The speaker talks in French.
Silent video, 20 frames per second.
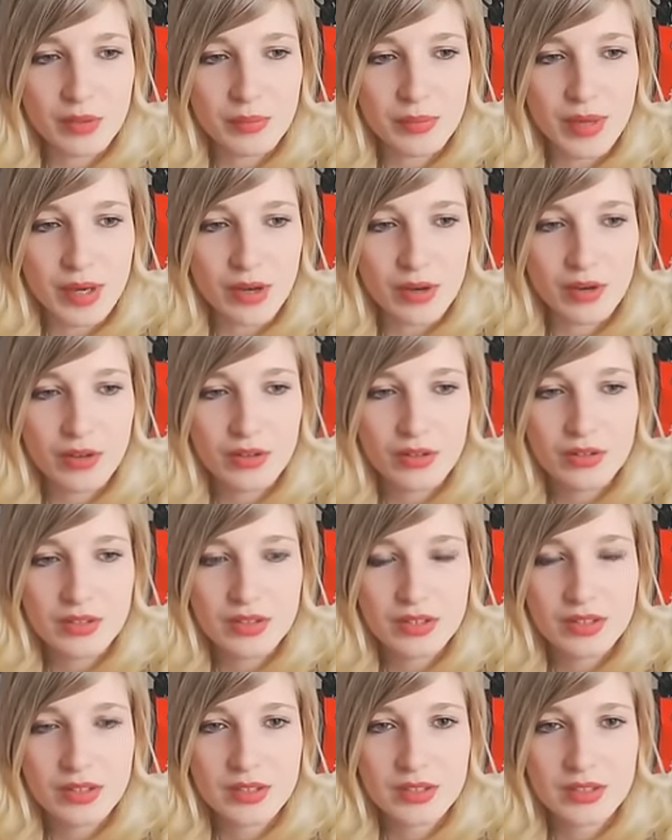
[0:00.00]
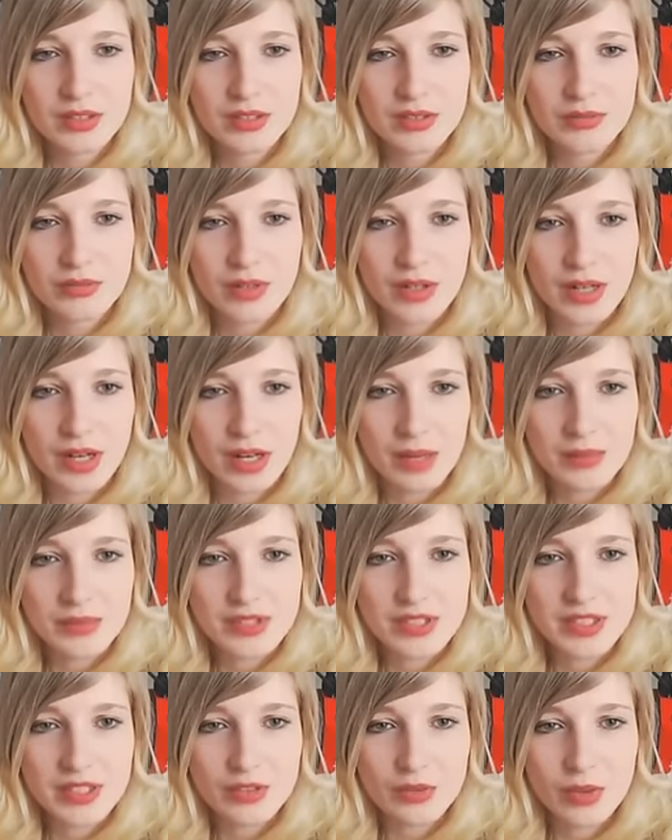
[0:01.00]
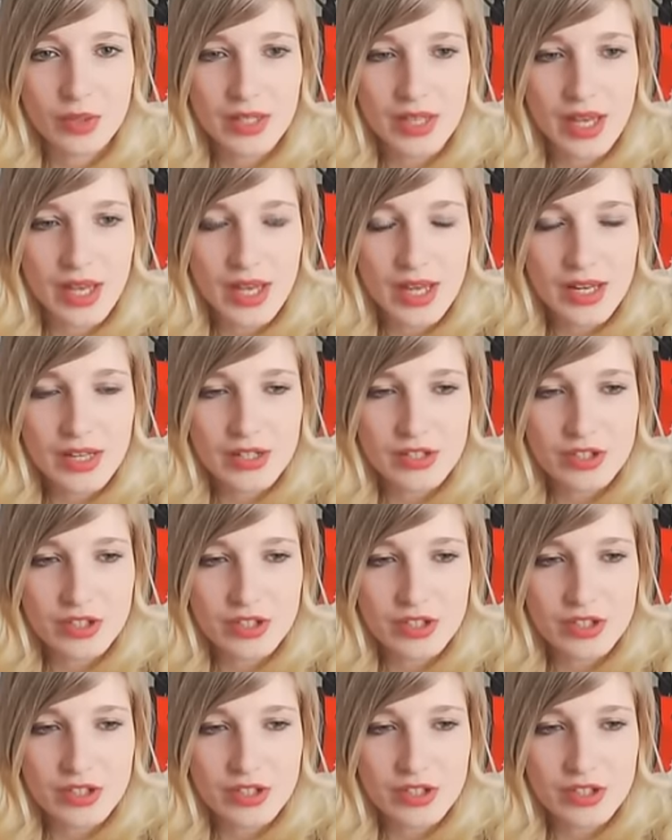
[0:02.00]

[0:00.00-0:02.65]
parents. Voilà, un petit nettoyage.